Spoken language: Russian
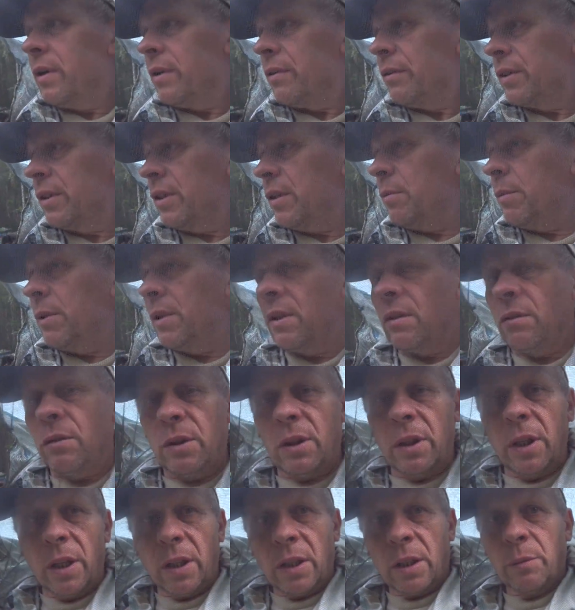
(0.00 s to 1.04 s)
вот именно
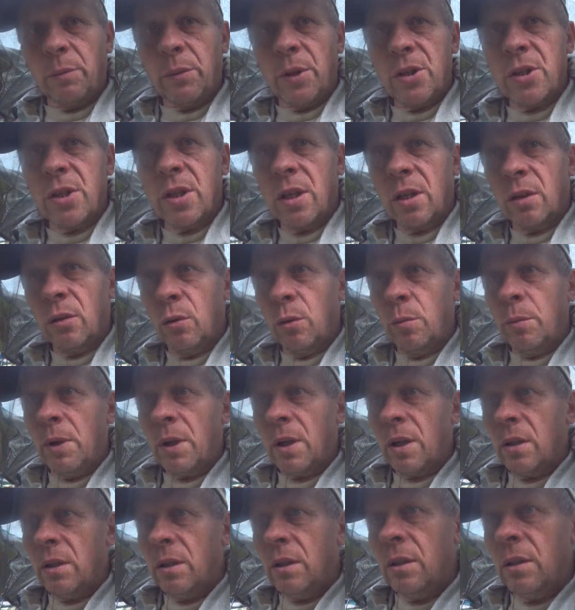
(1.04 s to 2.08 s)
вот на этом точке
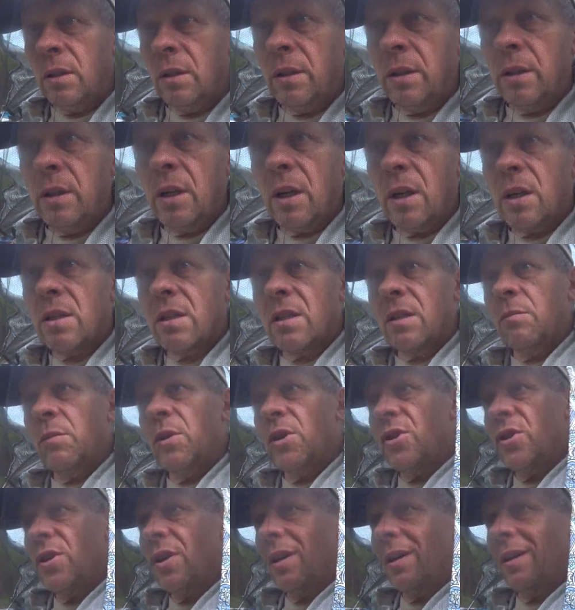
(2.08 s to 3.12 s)
номер один, я
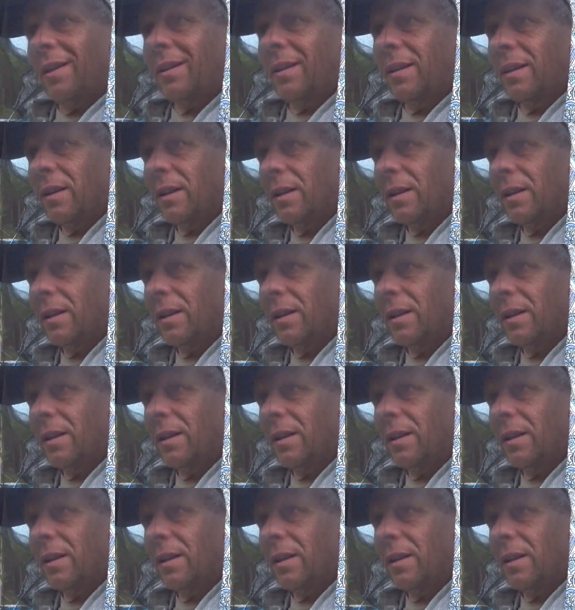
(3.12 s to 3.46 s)
замечал,